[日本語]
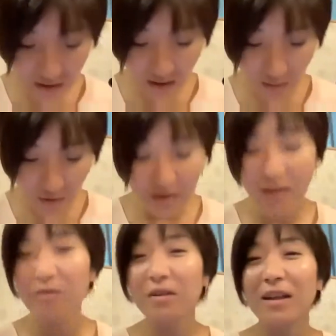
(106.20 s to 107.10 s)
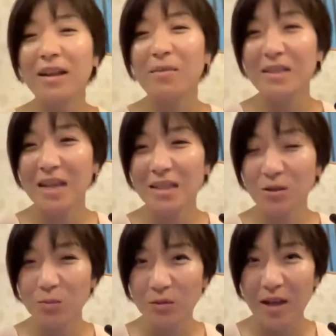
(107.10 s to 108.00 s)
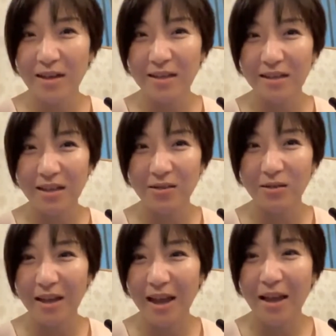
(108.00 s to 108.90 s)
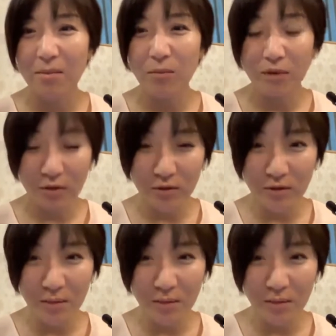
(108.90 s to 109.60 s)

さんが戻ってこなければ30分アリンさんとで、もう途中